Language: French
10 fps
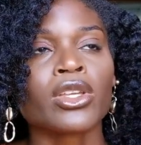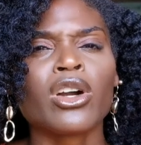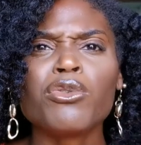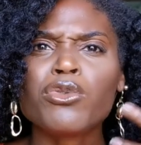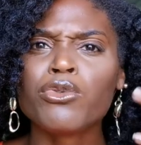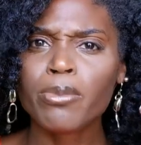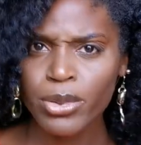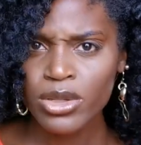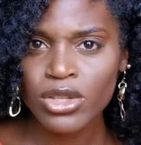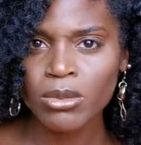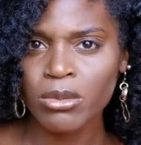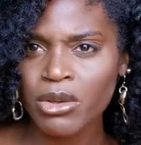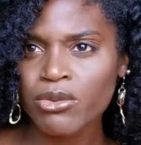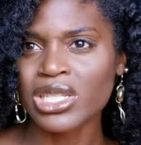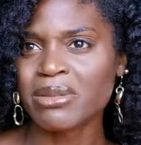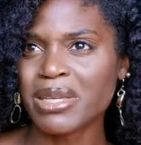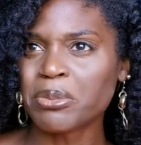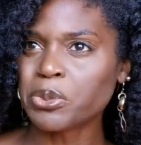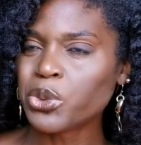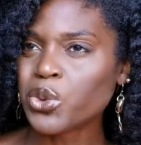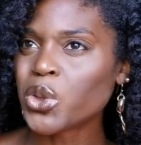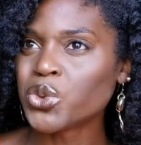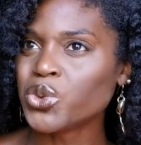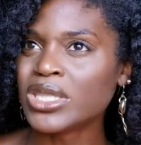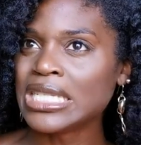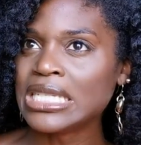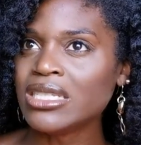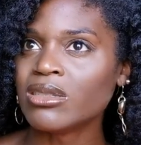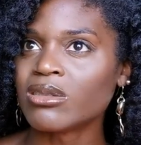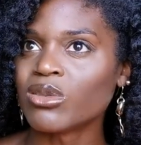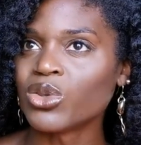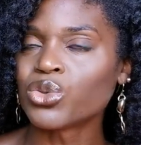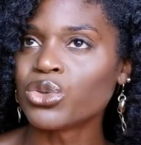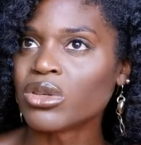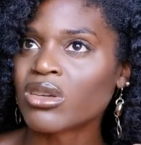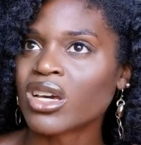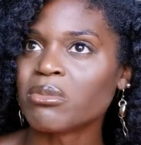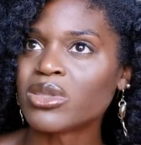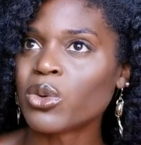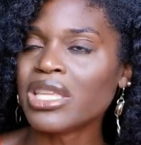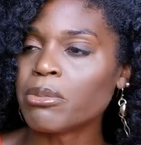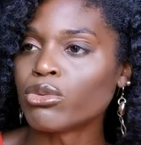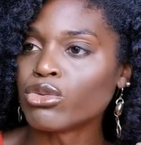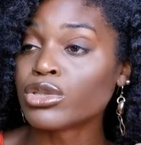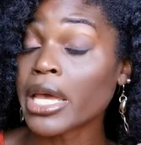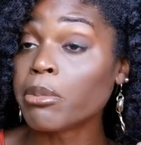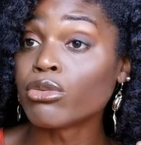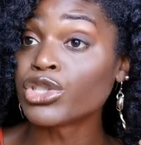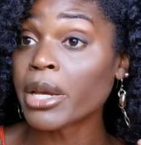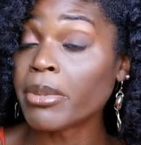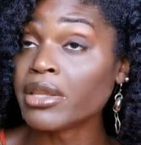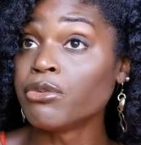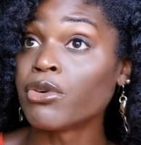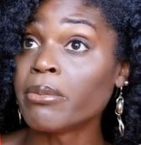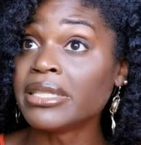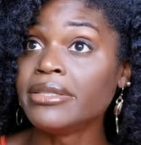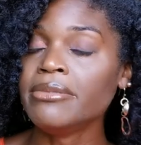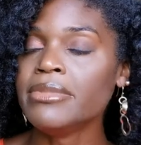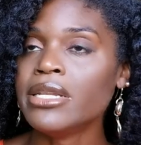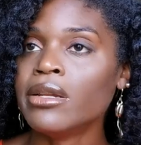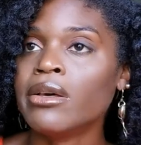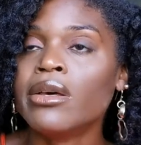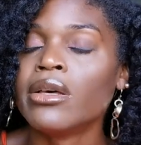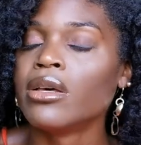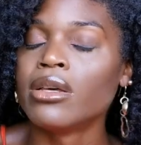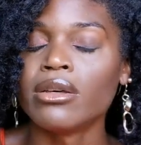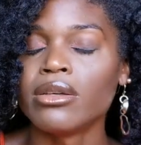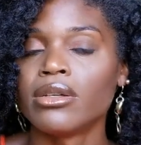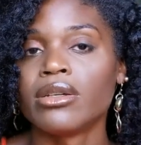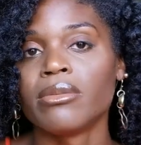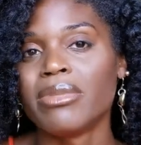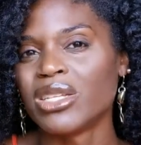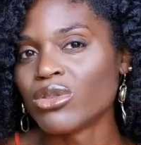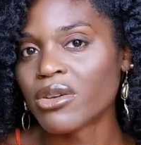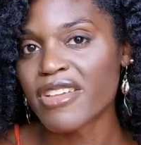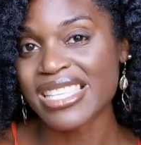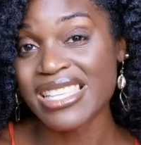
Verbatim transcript: Quand vous vous posez un moment et vous dites, mais pourquoi on utilise un truc comme ça en éponge Ça éponge à peine, il faut en mettre 10 000 euh, ben non, en fait,